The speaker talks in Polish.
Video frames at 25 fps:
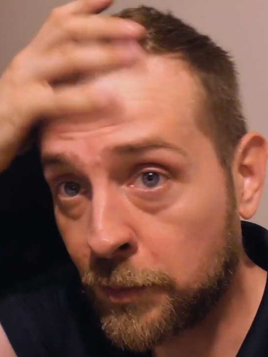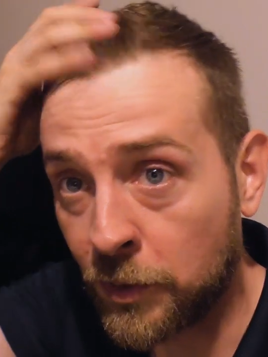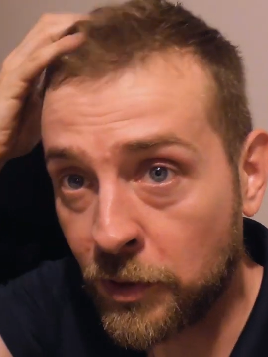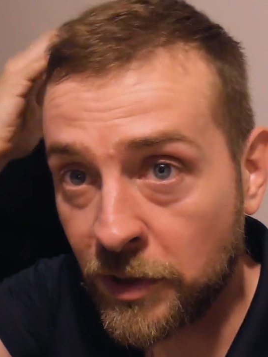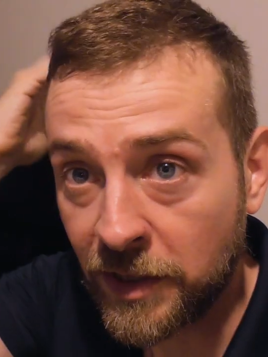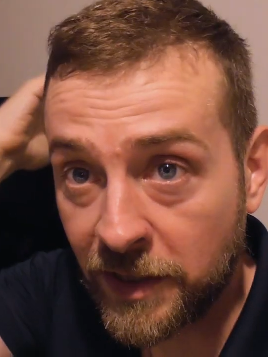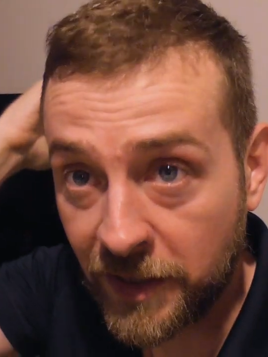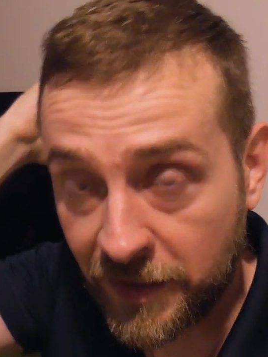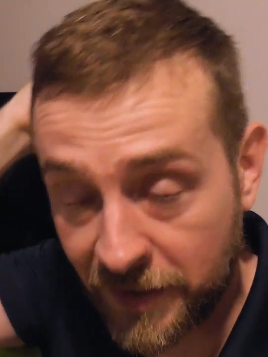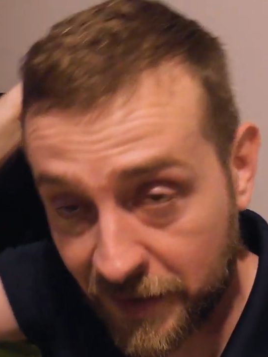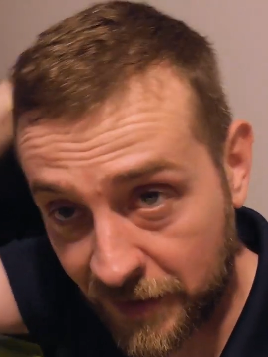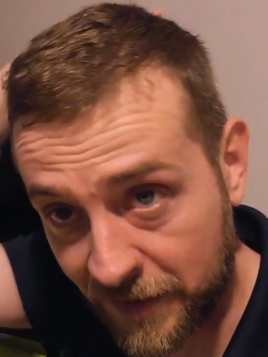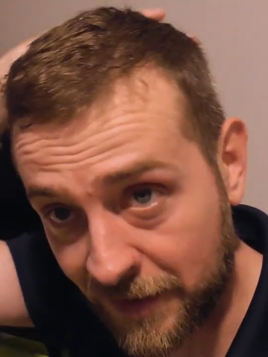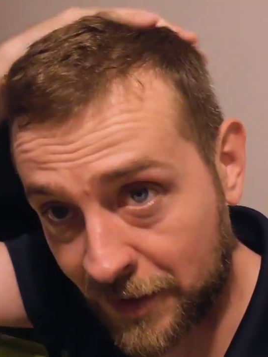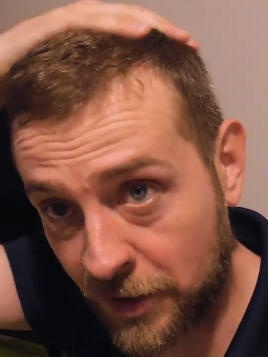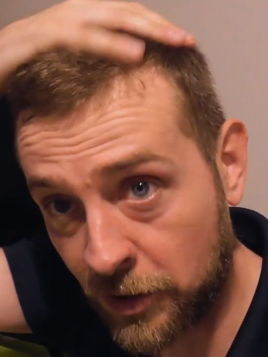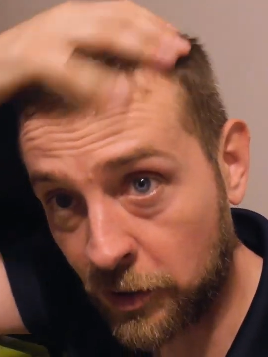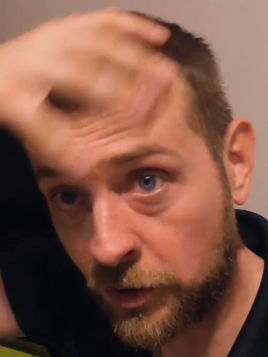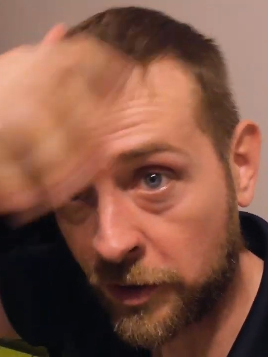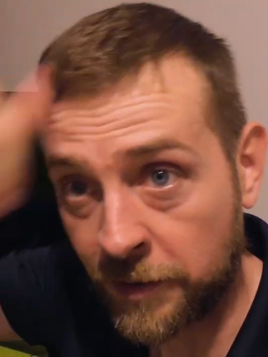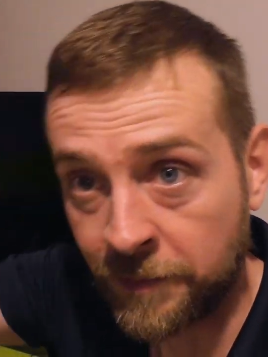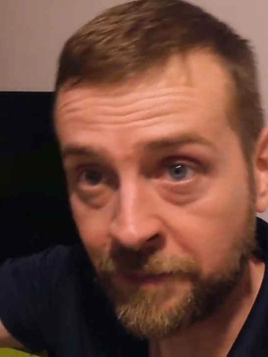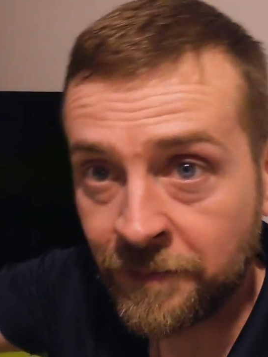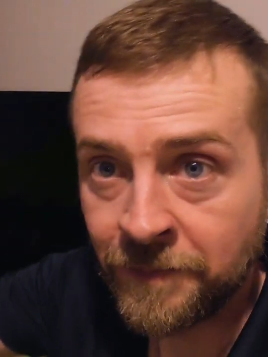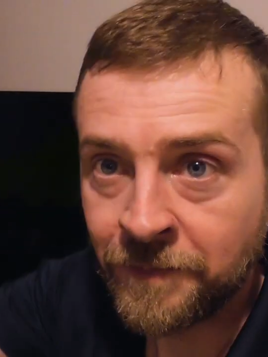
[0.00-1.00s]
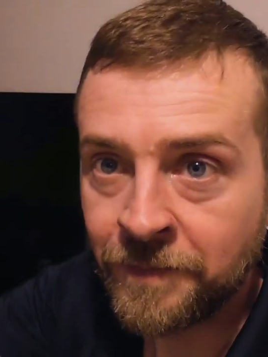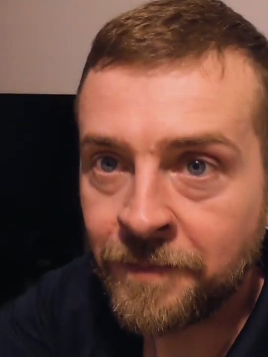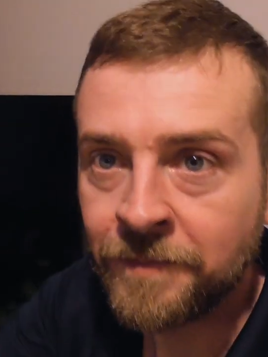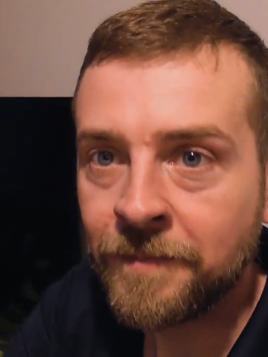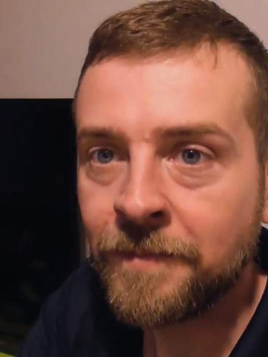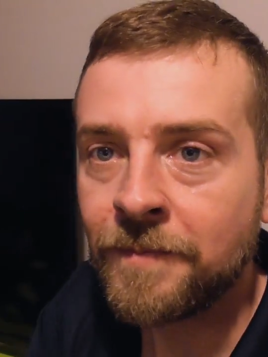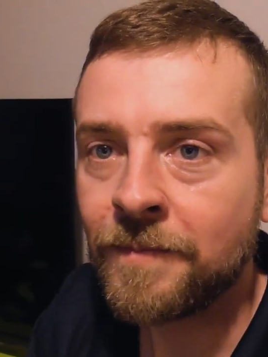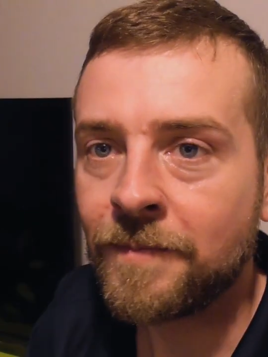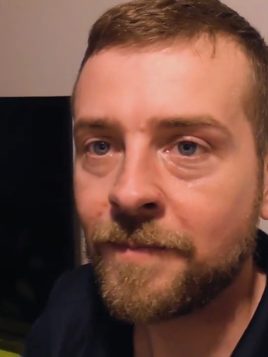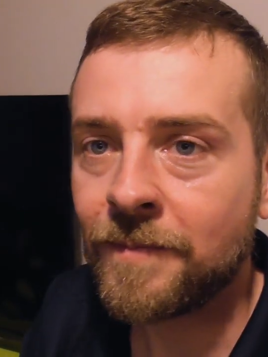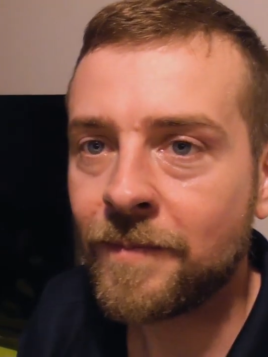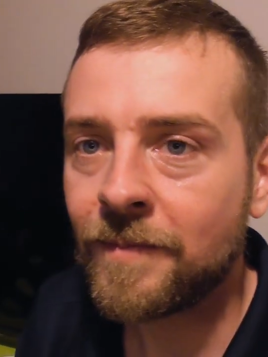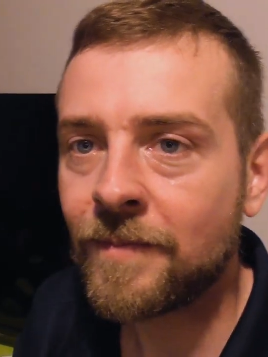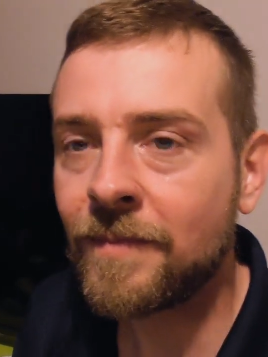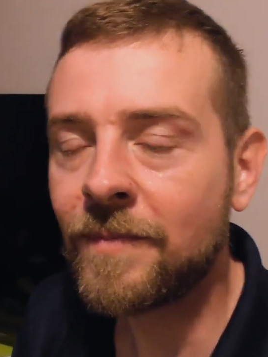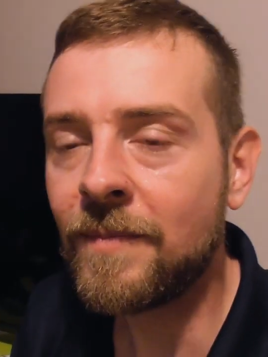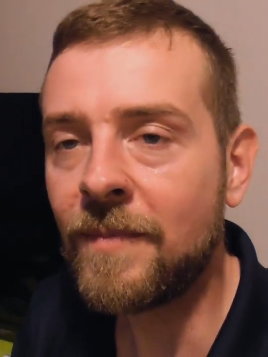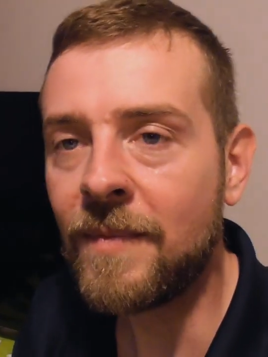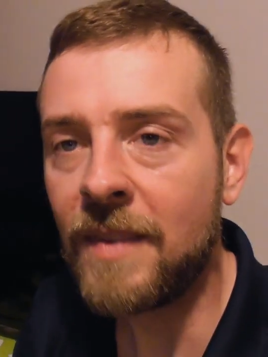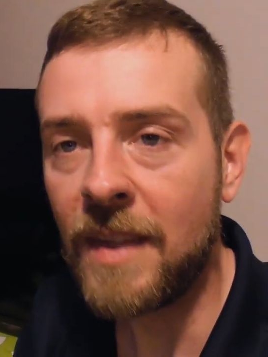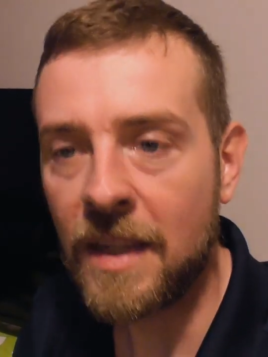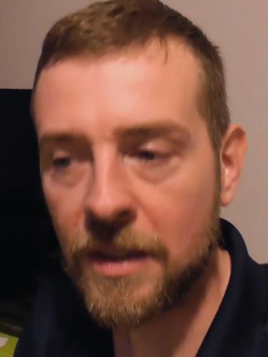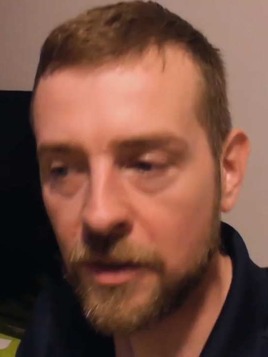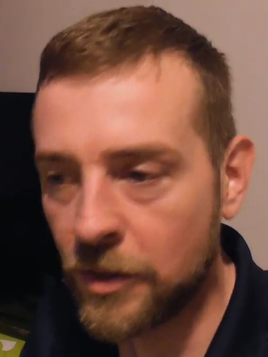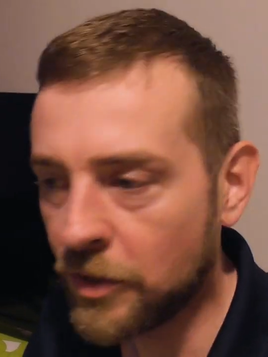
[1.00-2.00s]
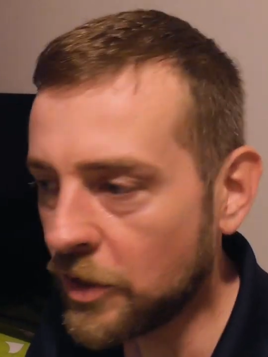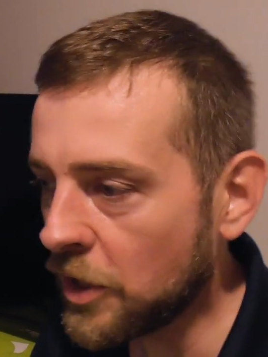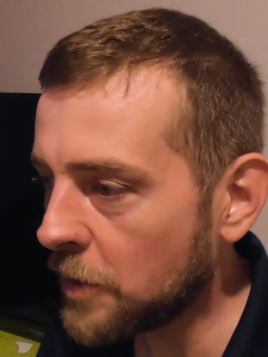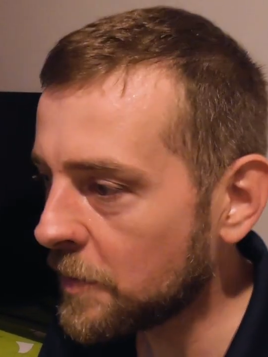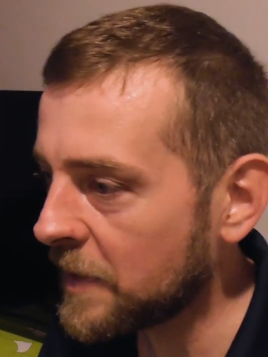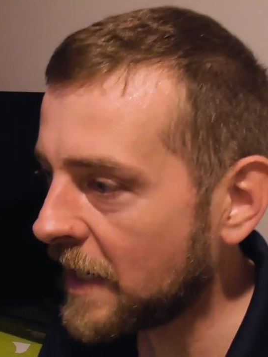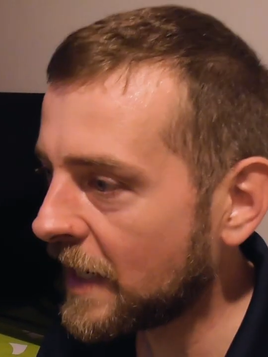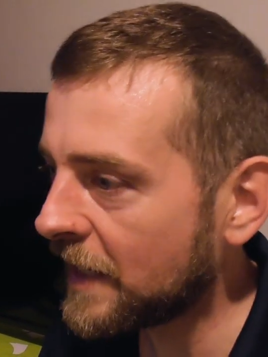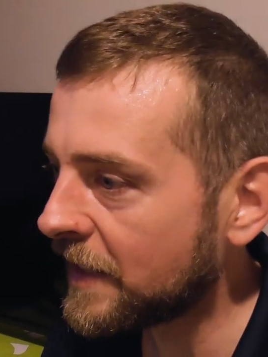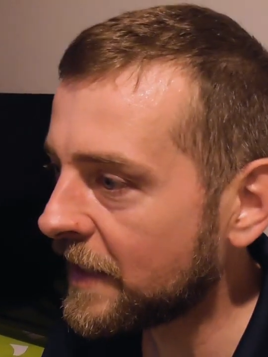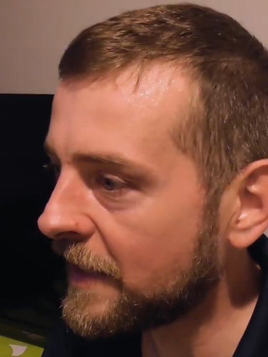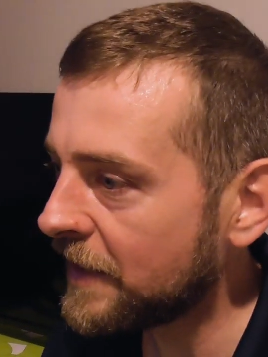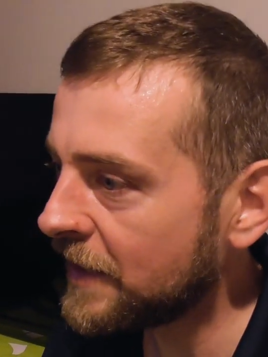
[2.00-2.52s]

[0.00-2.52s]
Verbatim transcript: po jednej ze stron. No dobra,